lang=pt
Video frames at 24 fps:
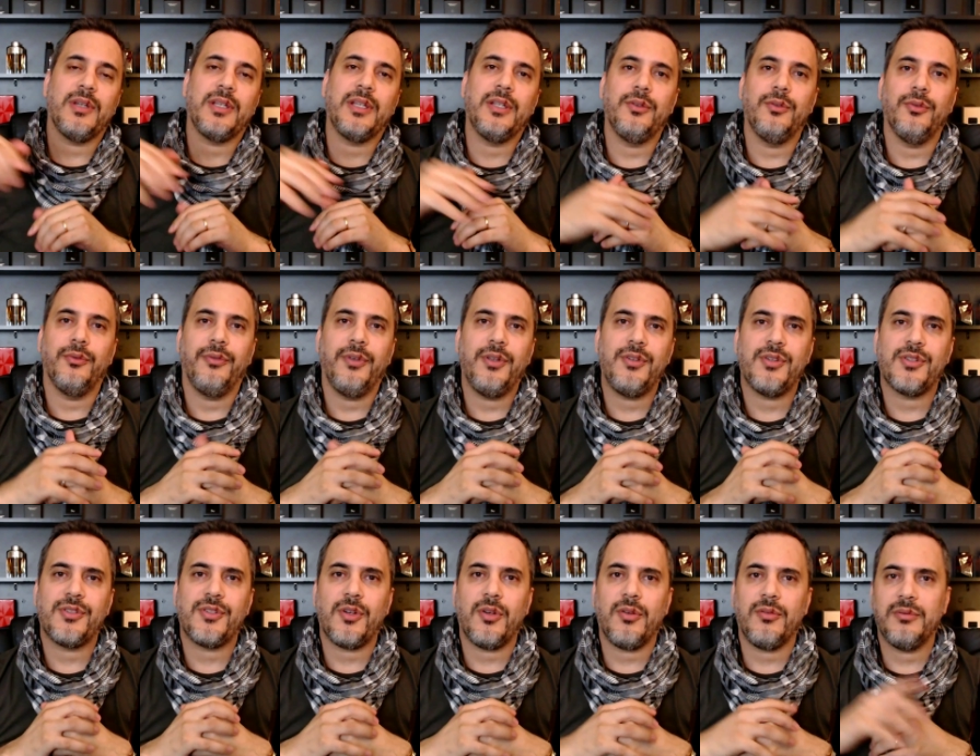aqui do vídeo.
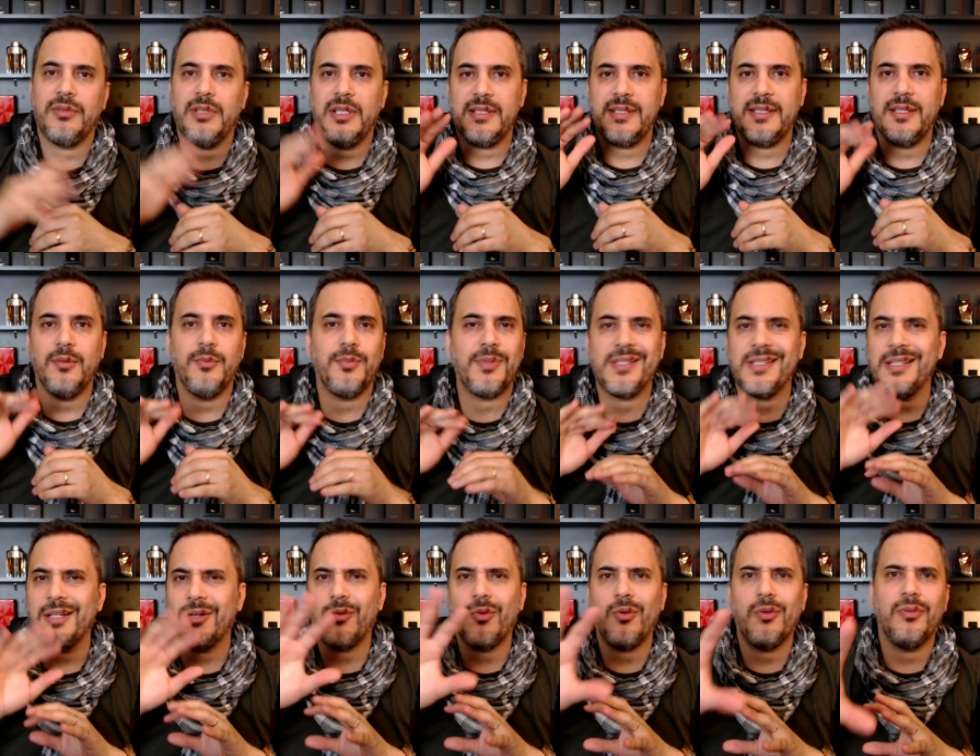É só descer, não
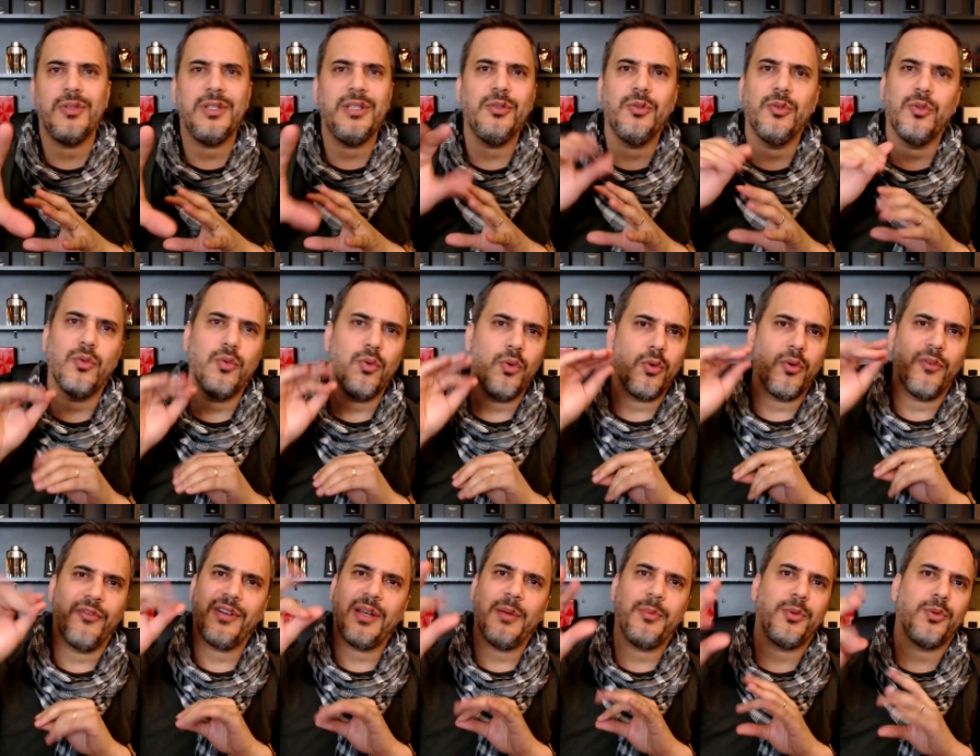precisa ir no
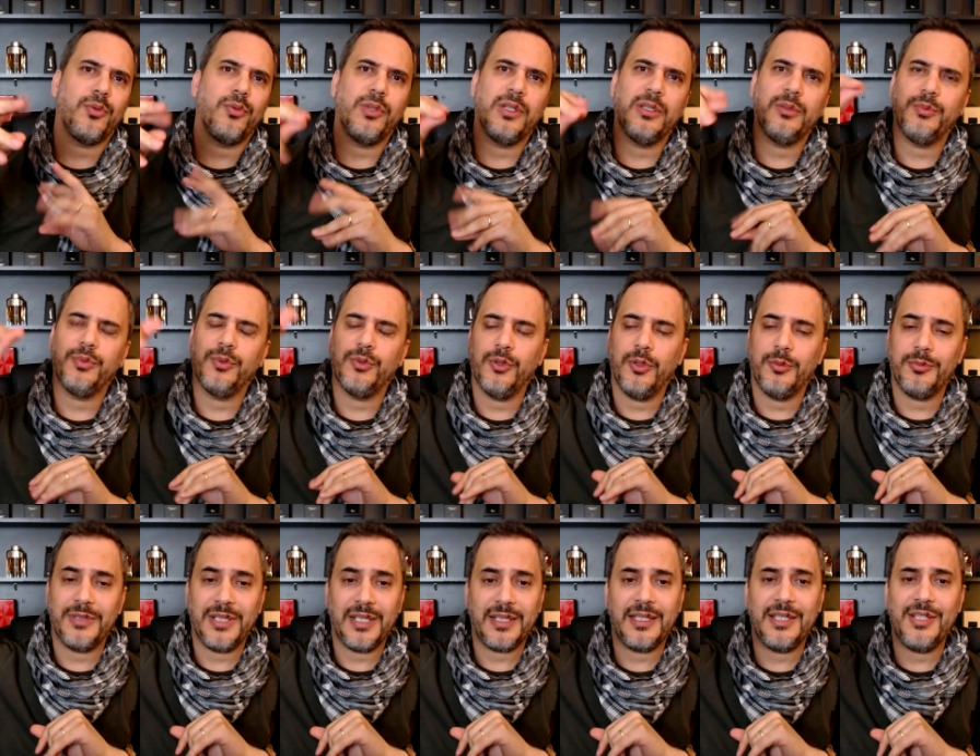Google, ficar procurando por
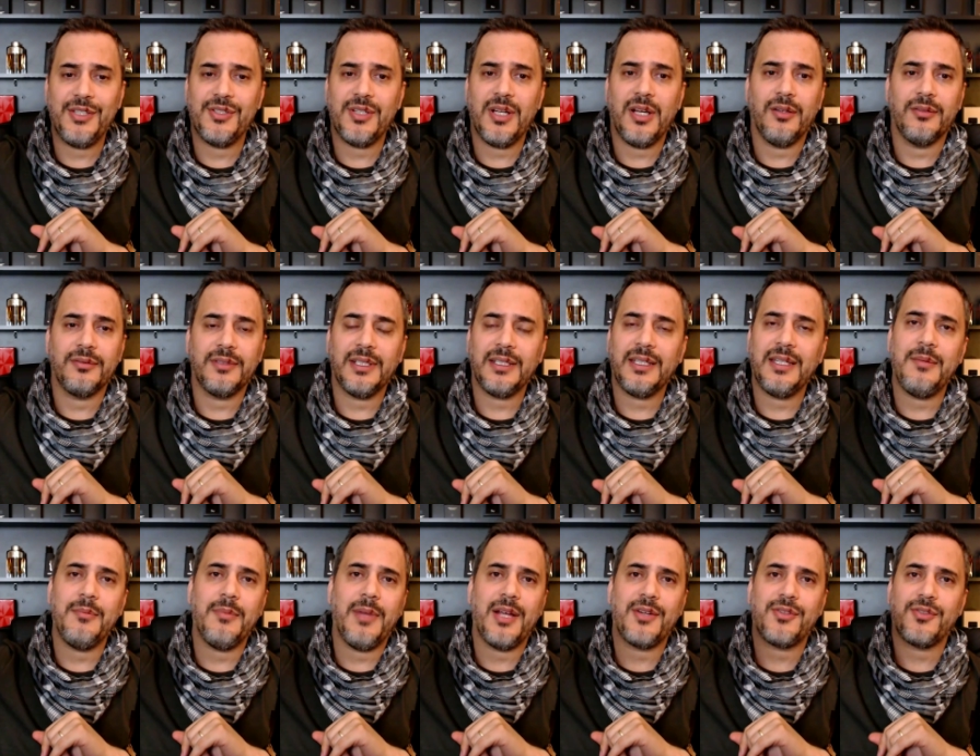nome. Tá aqui já, ó, tá
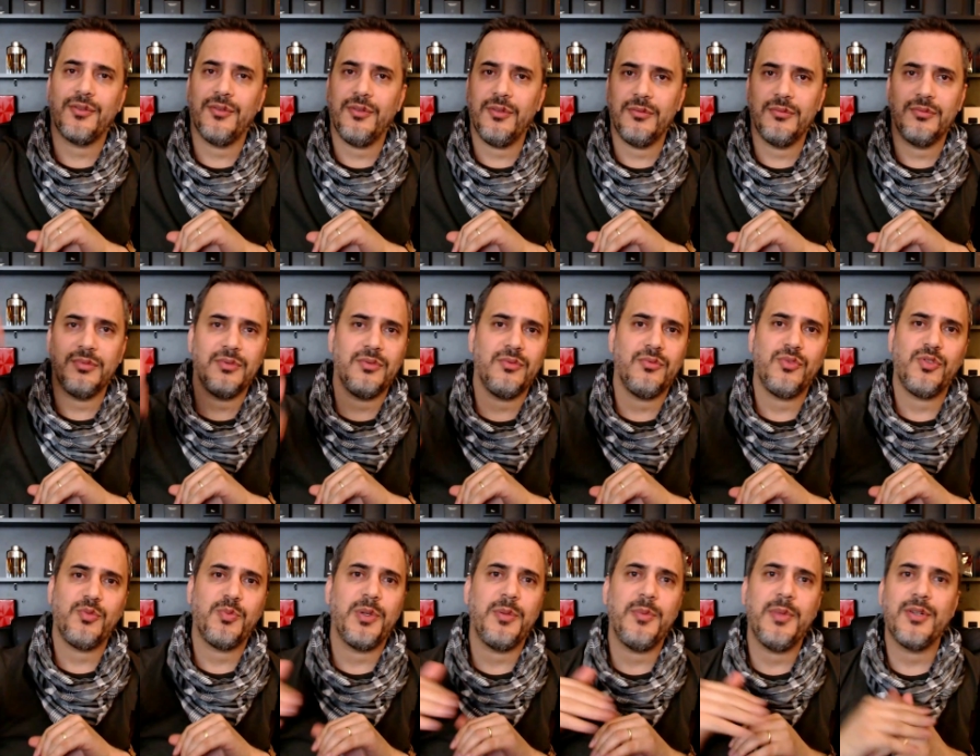aqui embaixo, ó, um
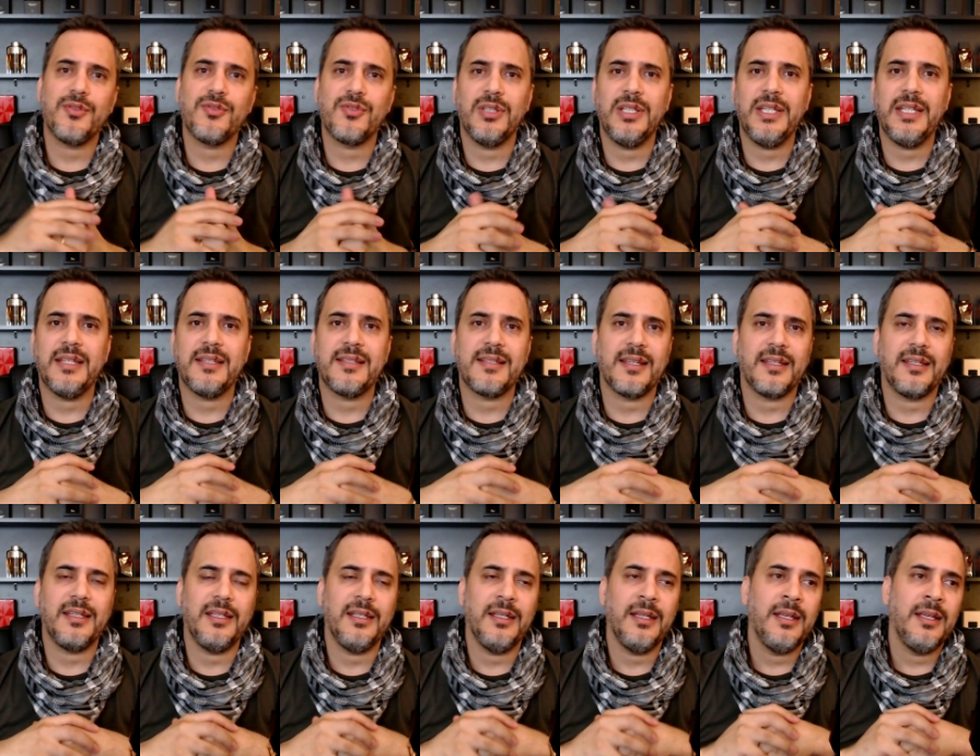dos primeiros links
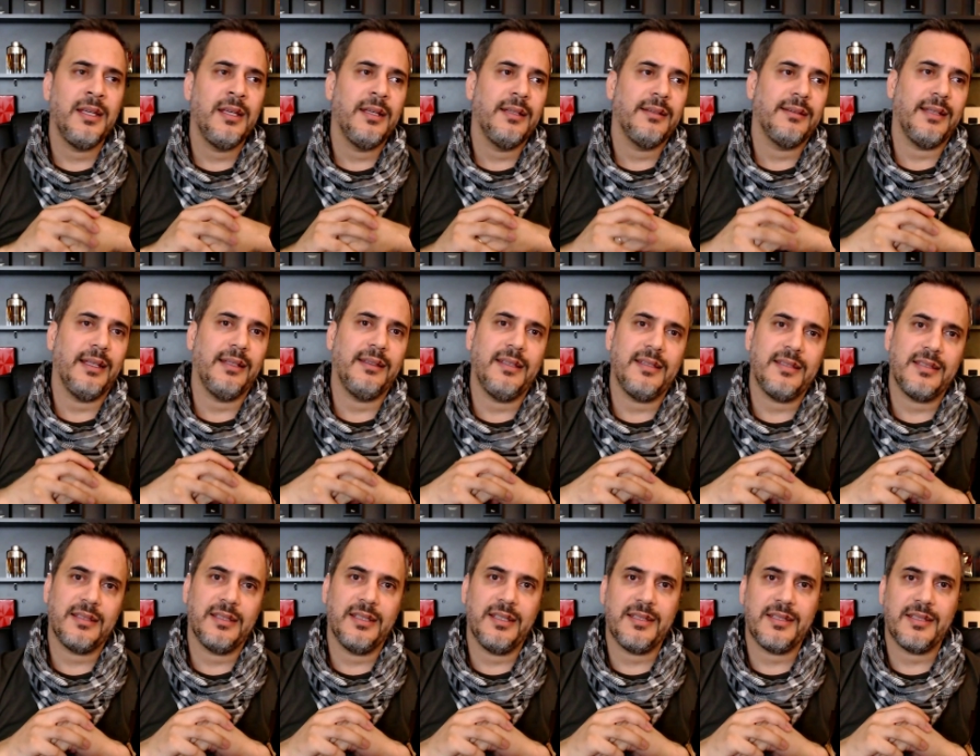aqui da
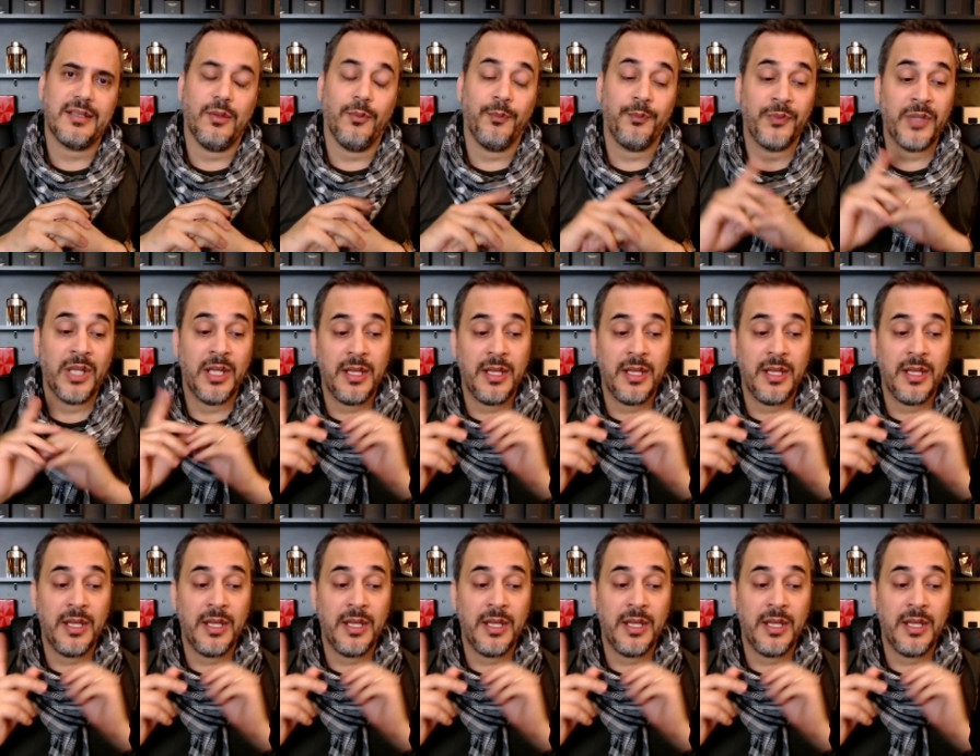descrição.